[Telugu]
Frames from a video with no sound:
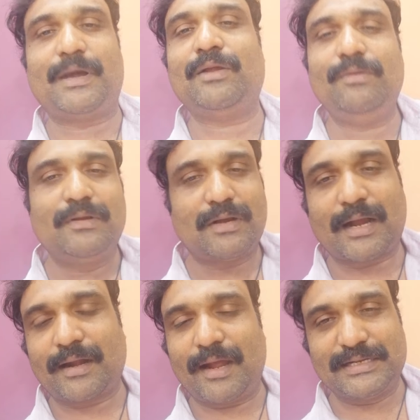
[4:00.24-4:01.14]
మనం
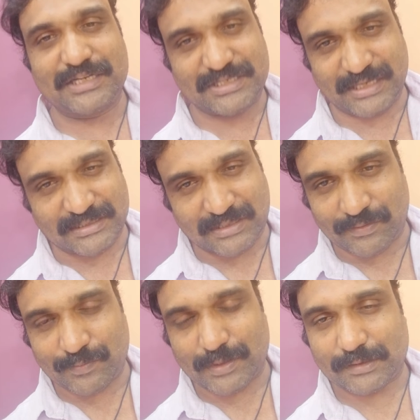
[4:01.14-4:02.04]
అక్కడ అడ్జస్ట్ చేస్తాం
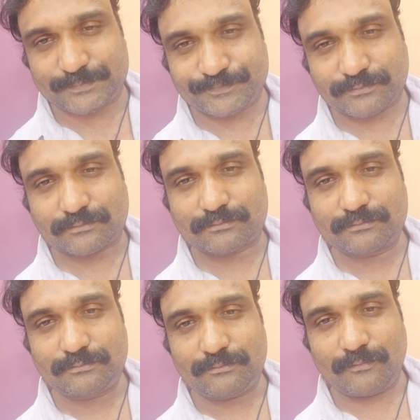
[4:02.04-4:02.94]
అన్నమాట
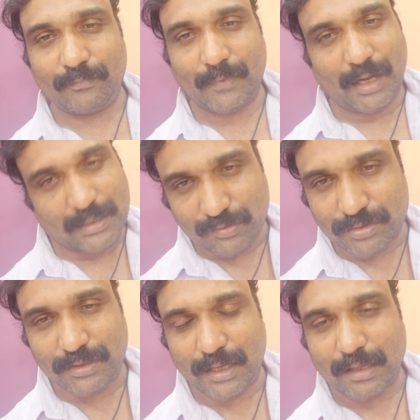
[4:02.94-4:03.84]

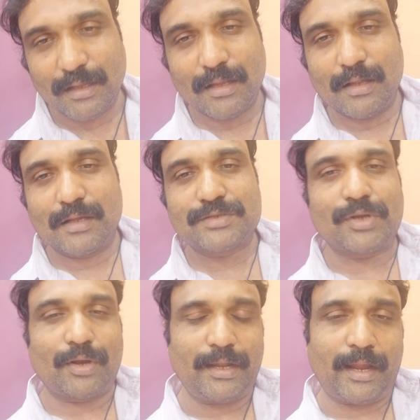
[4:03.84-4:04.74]
అర్థమవుతుందా సో
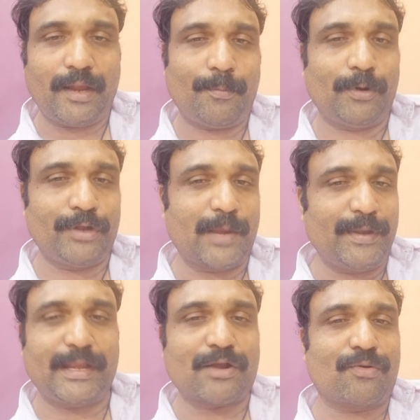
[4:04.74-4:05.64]
అంటే ఇప్పుడు
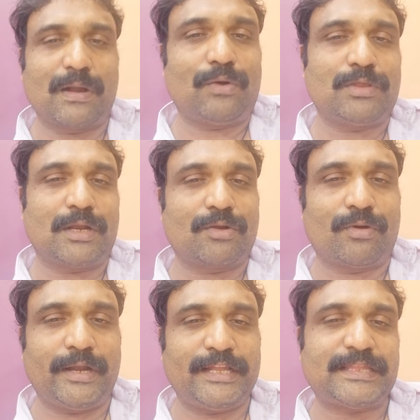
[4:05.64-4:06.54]
డెబిట్ ఎక్కువగా
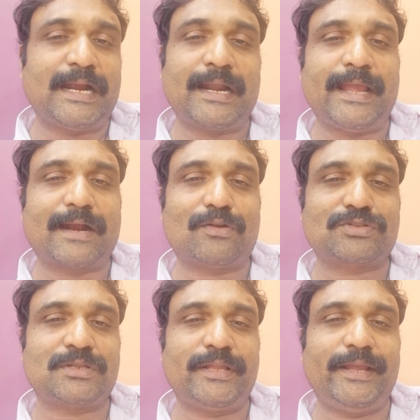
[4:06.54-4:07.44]
ఉందనుకోండి తేడా ఎక్కడ
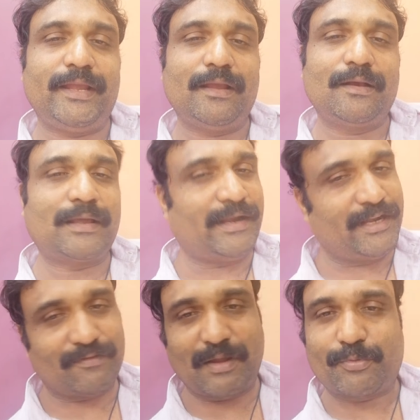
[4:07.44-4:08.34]
వస్తుంది
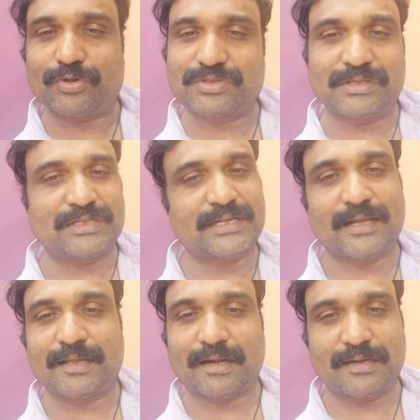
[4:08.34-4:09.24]
క్రెడిట్ వైపున వస్తుంది
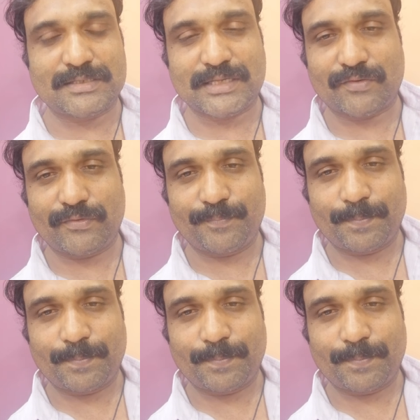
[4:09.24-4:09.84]
సాధారణ రిజర్వ్